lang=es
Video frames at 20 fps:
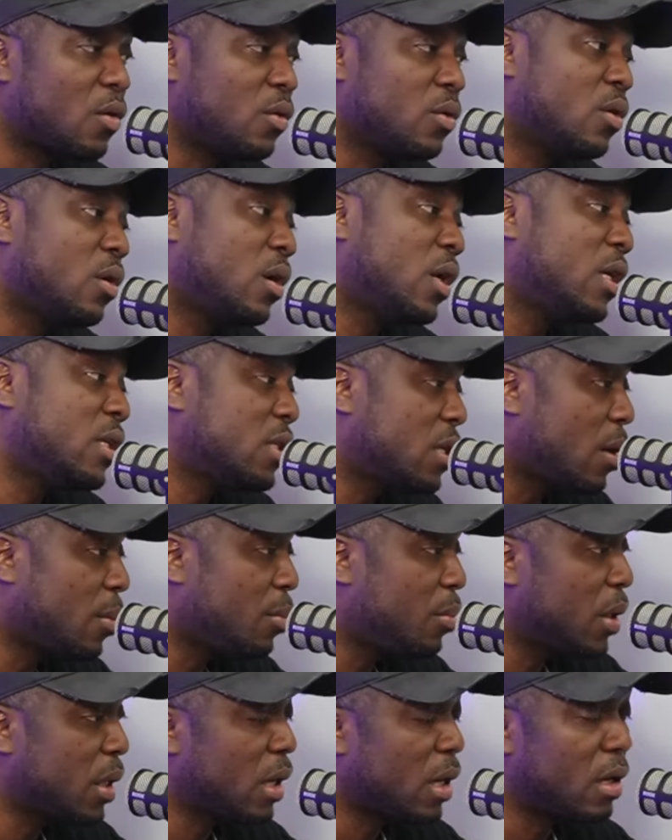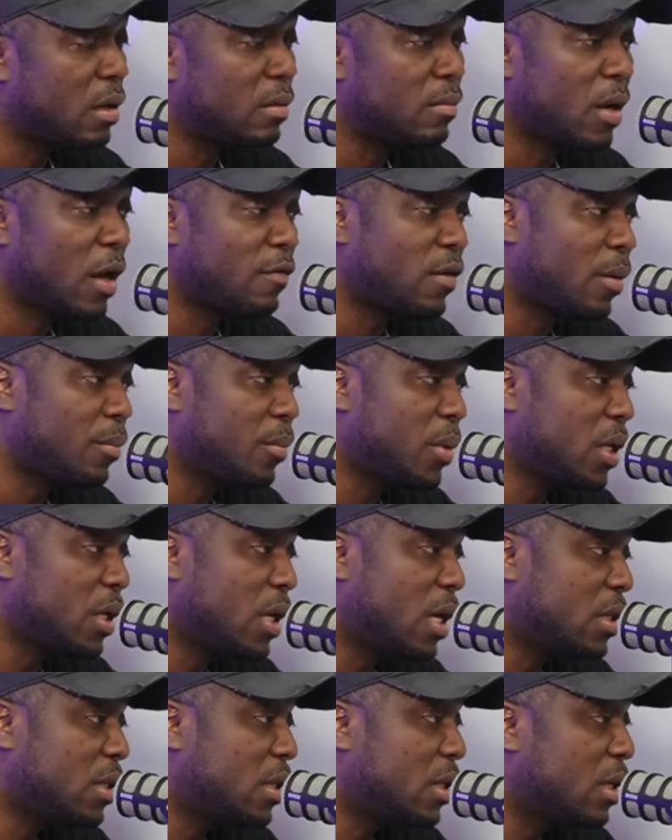condolencias para la
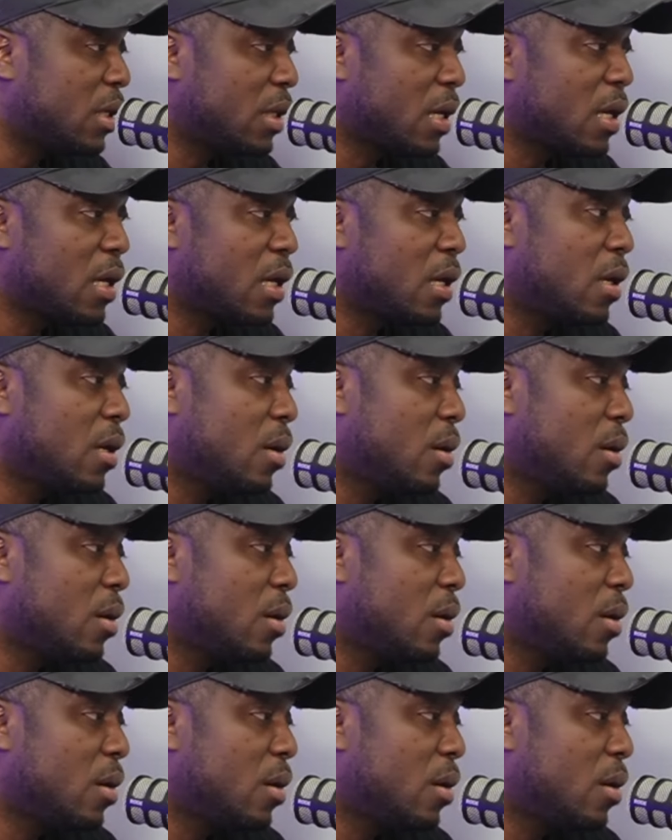familia entera.